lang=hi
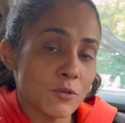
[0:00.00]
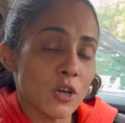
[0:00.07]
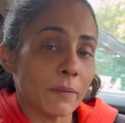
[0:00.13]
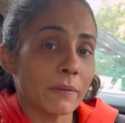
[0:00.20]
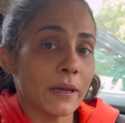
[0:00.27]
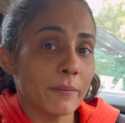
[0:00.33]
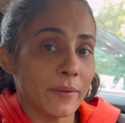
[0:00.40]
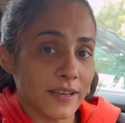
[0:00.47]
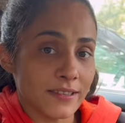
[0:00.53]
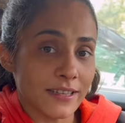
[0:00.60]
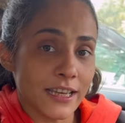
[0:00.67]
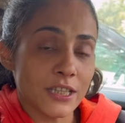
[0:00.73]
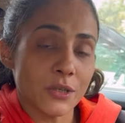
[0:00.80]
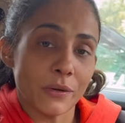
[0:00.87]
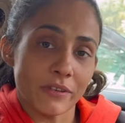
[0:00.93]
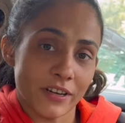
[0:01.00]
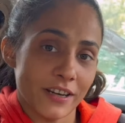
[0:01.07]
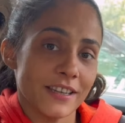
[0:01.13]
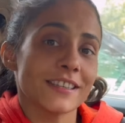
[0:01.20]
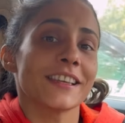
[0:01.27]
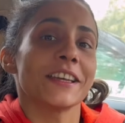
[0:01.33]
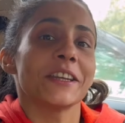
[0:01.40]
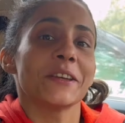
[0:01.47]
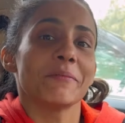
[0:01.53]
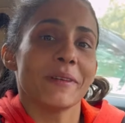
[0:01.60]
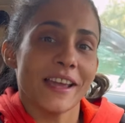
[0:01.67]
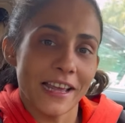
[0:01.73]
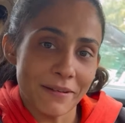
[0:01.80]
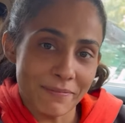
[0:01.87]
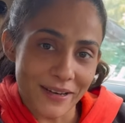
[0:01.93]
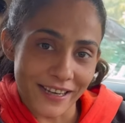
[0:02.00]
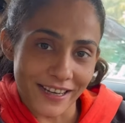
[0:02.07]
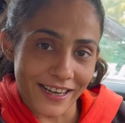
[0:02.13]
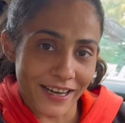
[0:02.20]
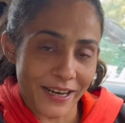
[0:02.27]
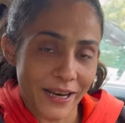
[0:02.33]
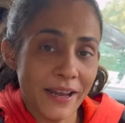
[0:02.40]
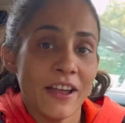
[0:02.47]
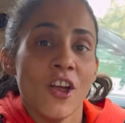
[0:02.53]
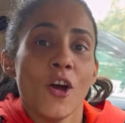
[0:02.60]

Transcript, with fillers: जो आपके ब्रेस्ट साइज को इंक्रीज करने में हेल्प करेंगे